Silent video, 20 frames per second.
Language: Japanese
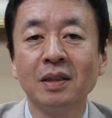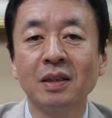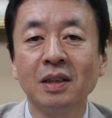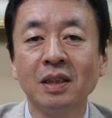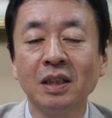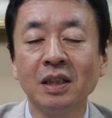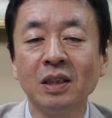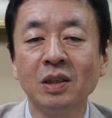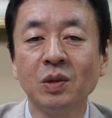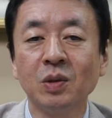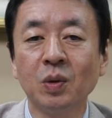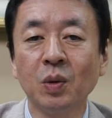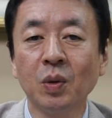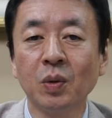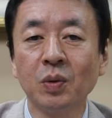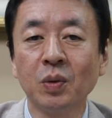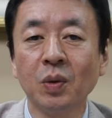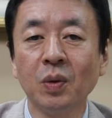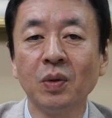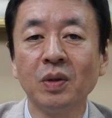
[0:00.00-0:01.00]
信
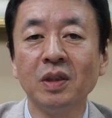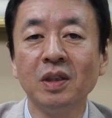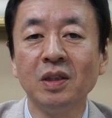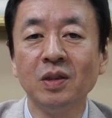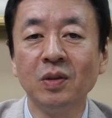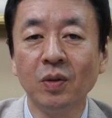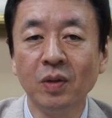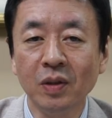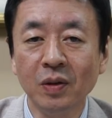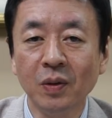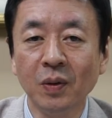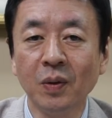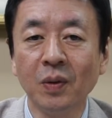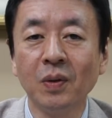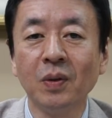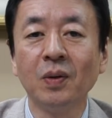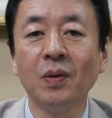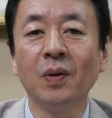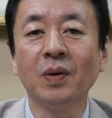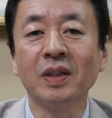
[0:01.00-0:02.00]
仰と祈りをお
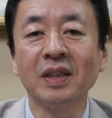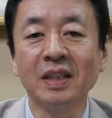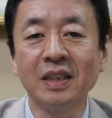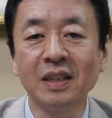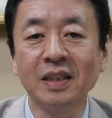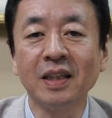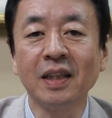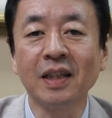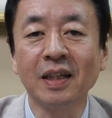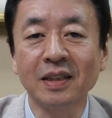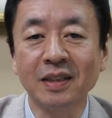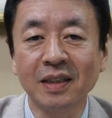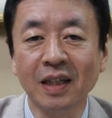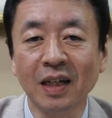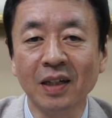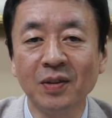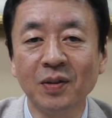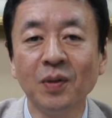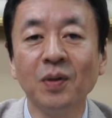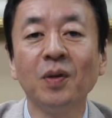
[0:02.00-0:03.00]
聞きいただき
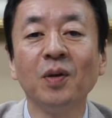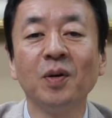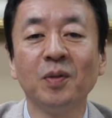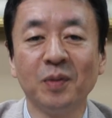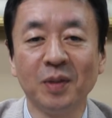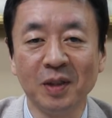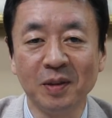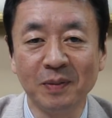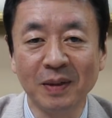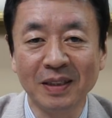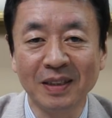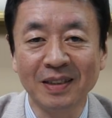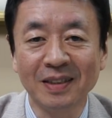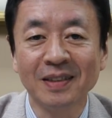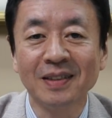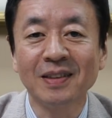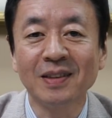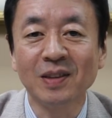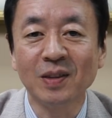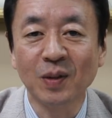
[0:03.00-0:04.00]
たいと思います。
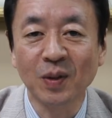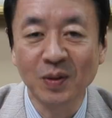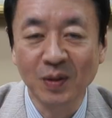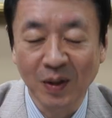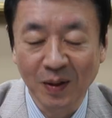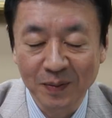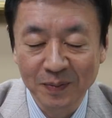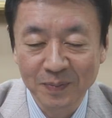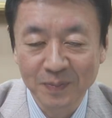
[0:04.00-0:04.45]
どうぞ。